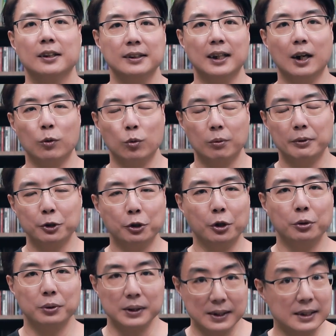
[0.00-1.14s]
那我们对
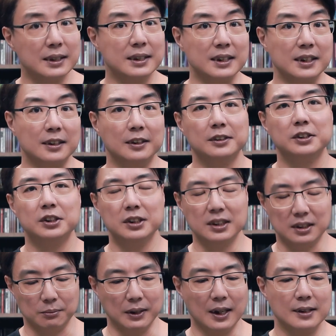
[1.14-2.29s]
于自己是
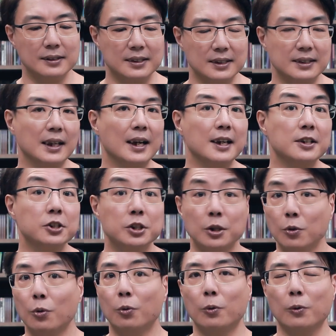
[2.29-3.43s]
怎么样子在
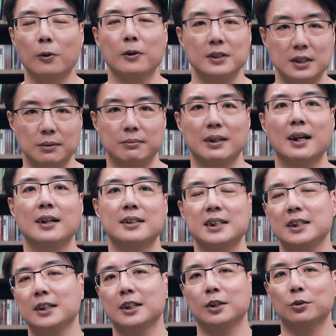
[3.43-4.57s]
生活，怎么样
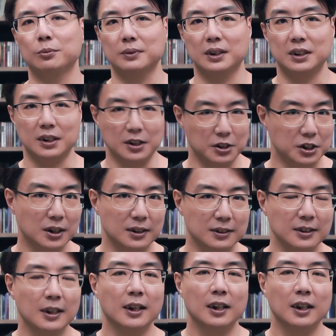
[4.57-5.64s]
经营我们的人生？